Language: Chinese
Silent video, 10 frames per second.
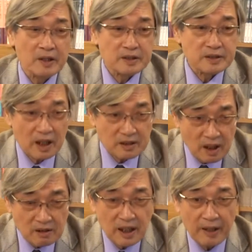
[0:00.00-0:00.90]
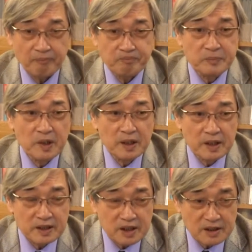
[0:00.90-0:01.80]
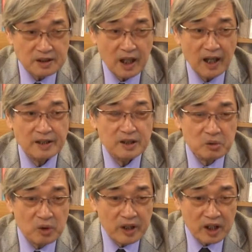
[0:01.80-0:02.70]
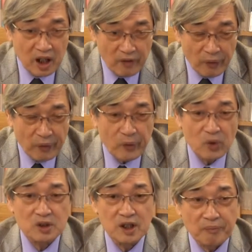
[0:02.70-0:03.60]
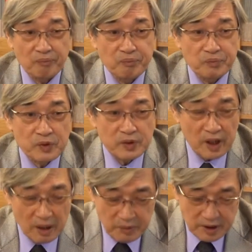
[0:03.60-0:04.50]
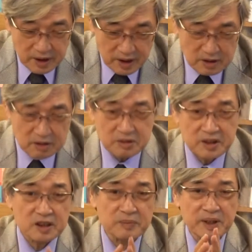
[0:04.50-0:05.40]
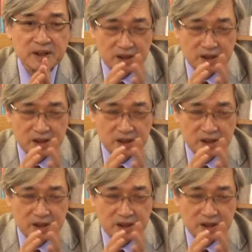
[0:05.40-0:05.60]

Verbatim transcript: 那当然，现在因为很多人，他们研究赤壁之